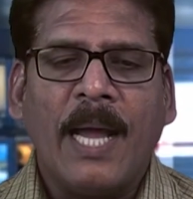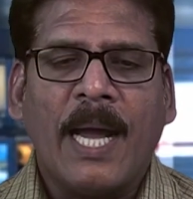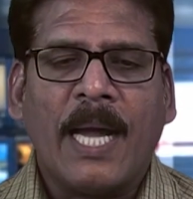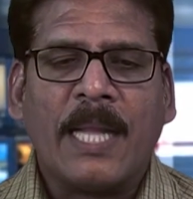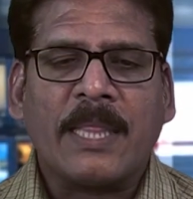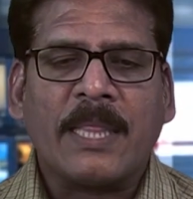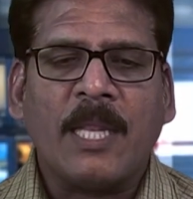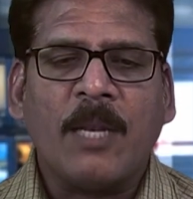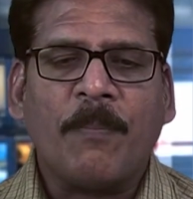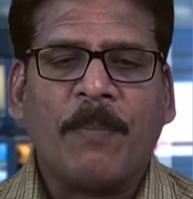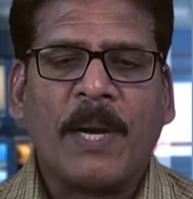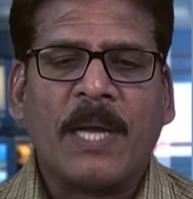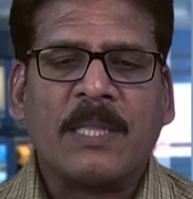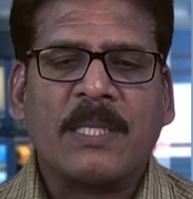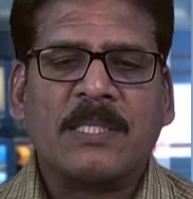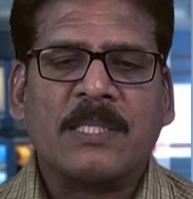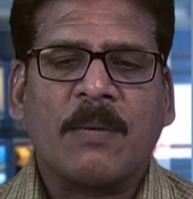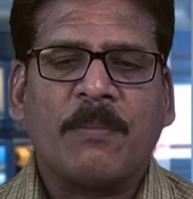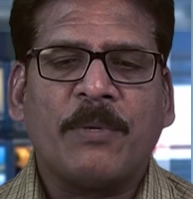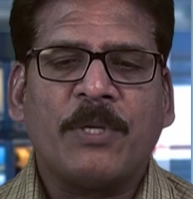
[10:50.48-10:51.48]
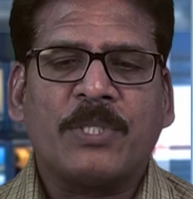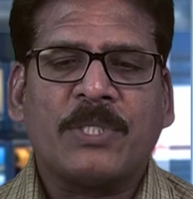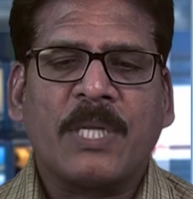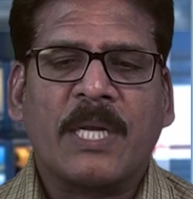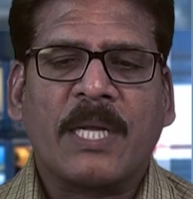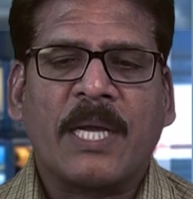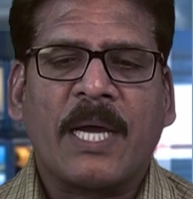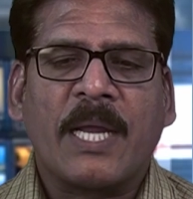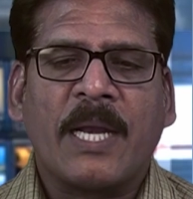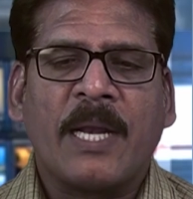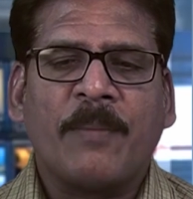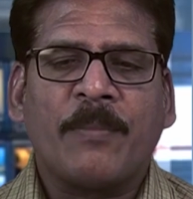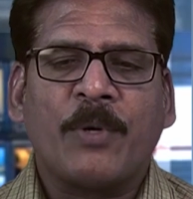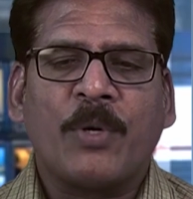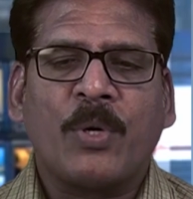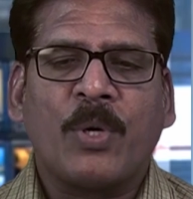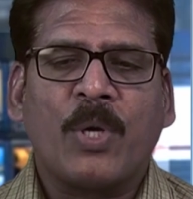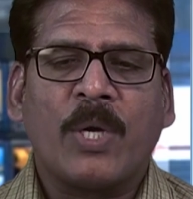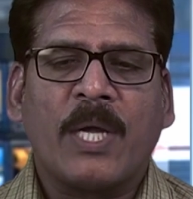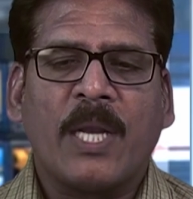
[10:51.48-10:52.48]
అత్తిలి పాత సబ్ రిజిస్టార్ కార్యాలయం
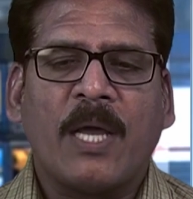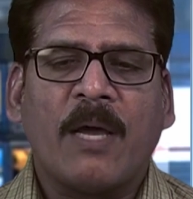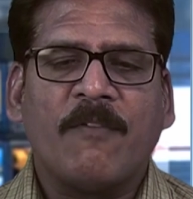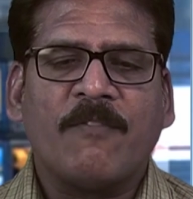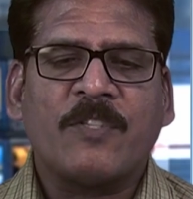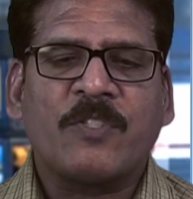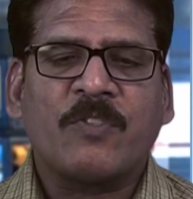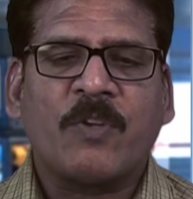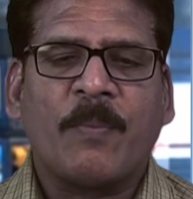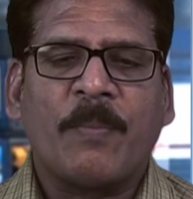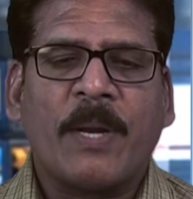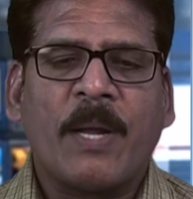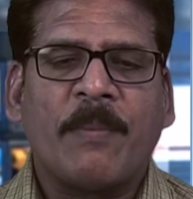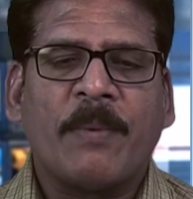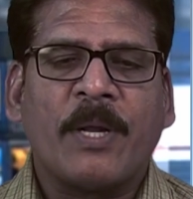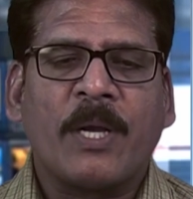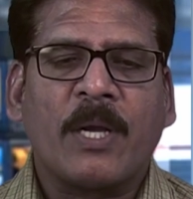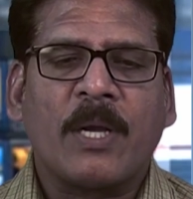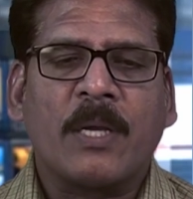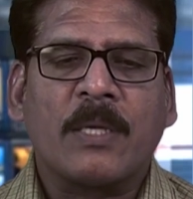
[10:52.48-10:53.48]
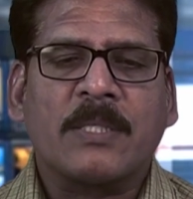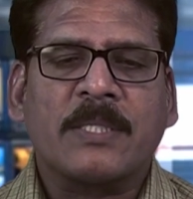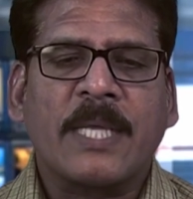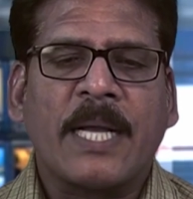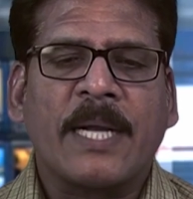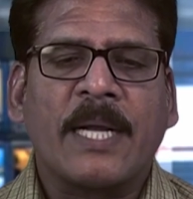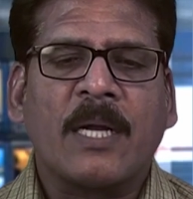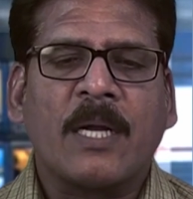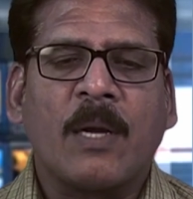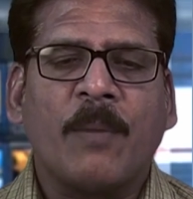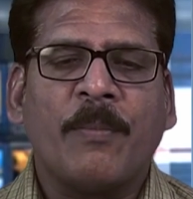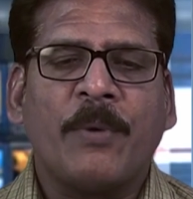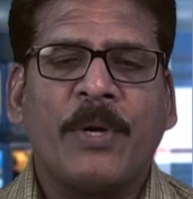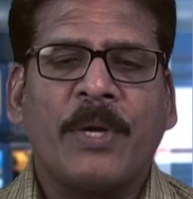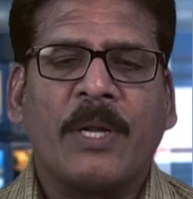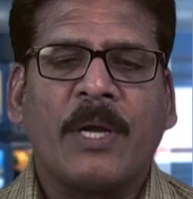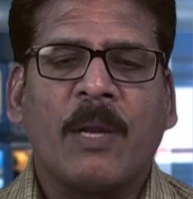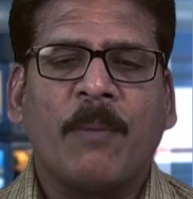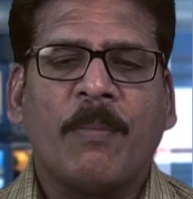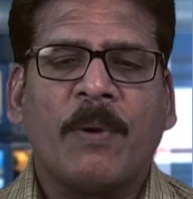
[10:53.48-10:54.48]
రోడ్లో గల విశ్వబ్రాహ్మణ సంఘ
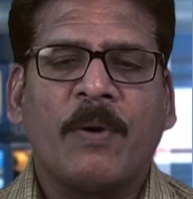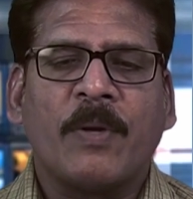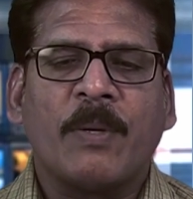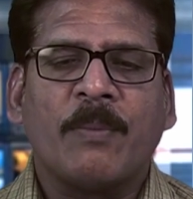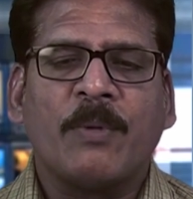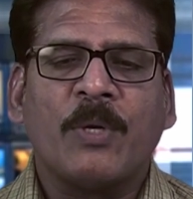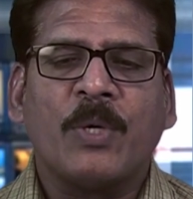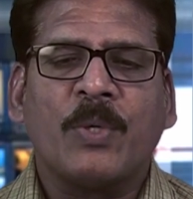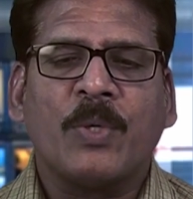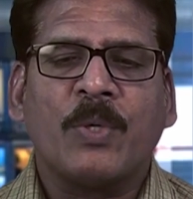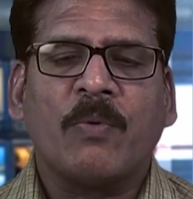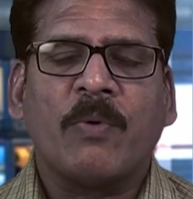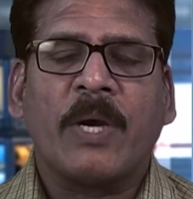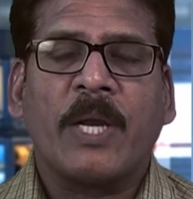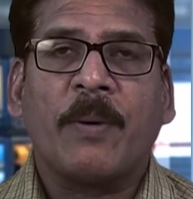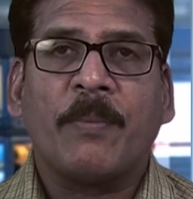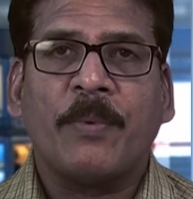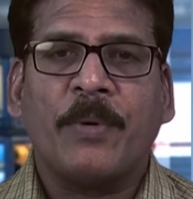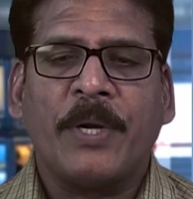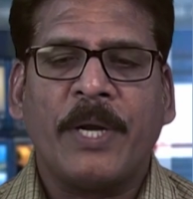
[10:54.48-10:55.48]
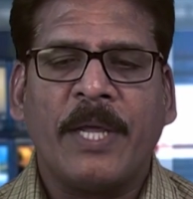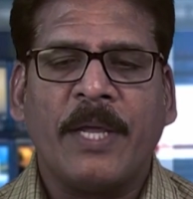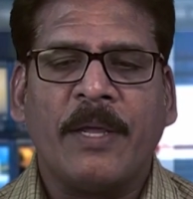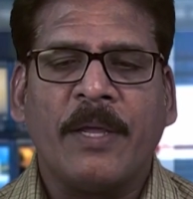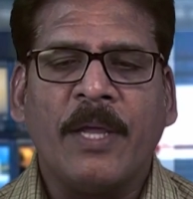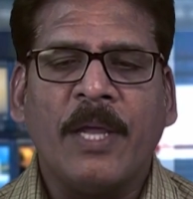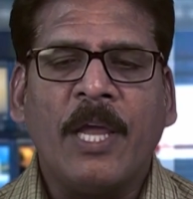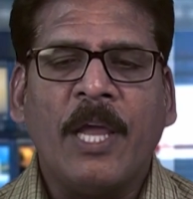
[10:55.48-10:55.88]
కమ్యూనిటీ హాల్ భవనంలో గురువారం నుండి